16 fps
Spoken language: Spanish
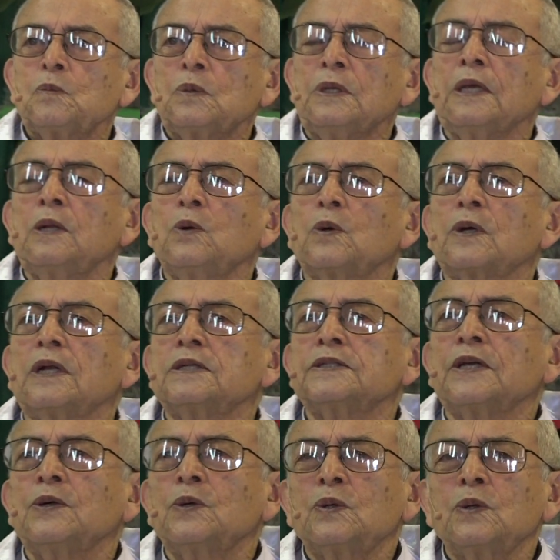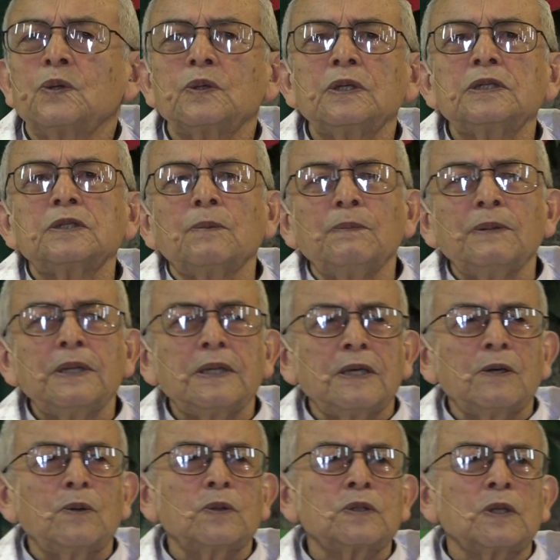Y es lo que el Señor nos dice, miren
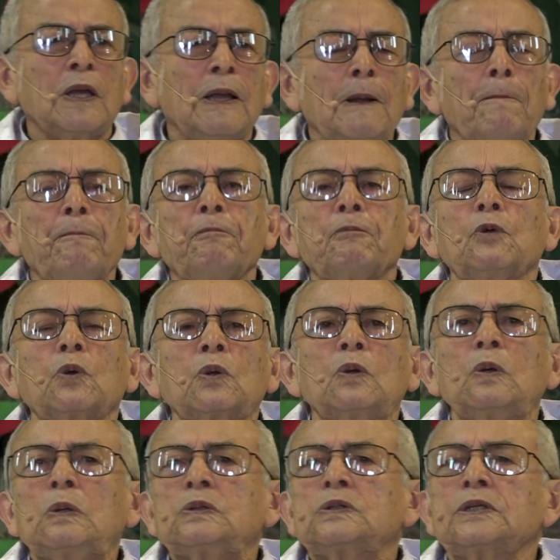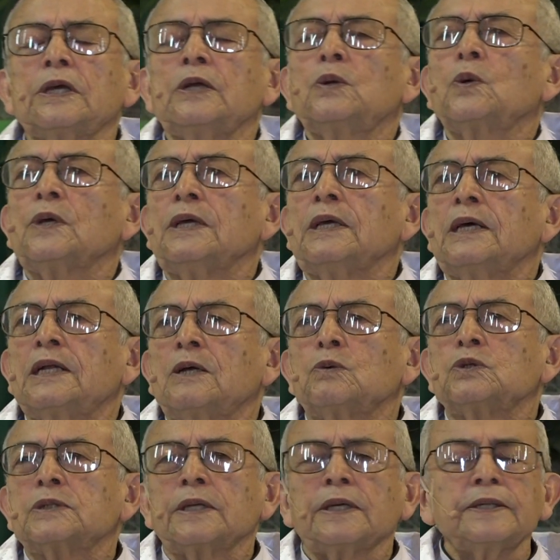hijos, yo no los quiero guiar a
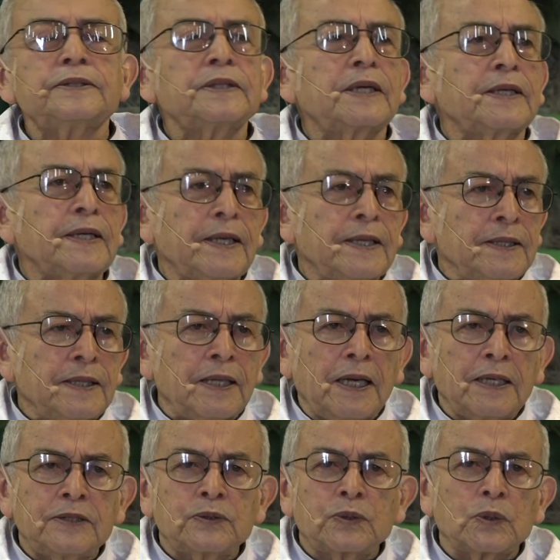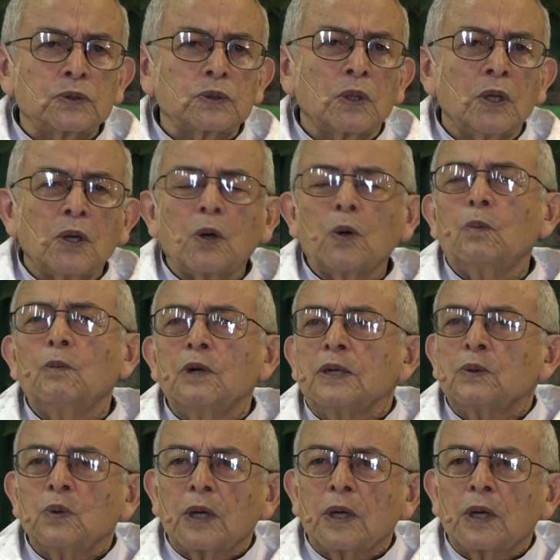ustedes a riendazos como algún